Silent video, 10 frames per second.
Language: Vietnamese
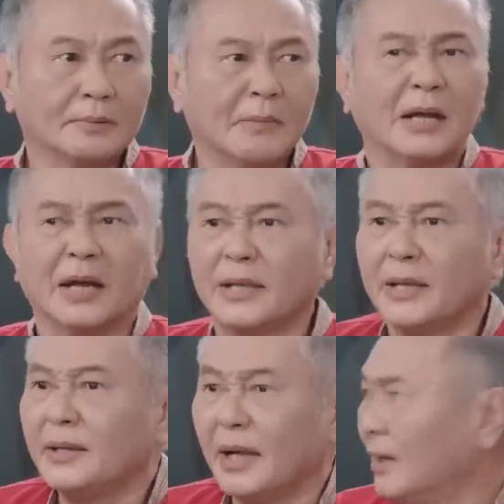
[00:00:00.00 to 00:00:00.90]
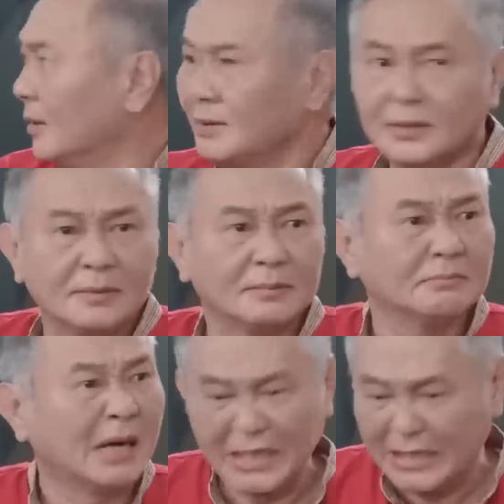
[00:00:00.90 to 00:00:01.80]
Bận cái gì hả
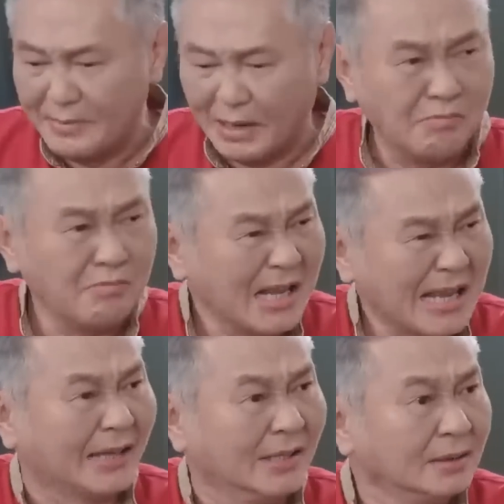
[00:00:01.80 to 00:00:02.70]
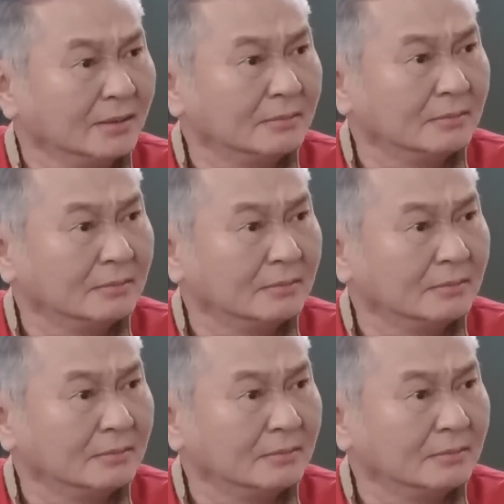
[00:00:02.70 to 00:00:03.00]
Bận cái gì mà không ở nhà được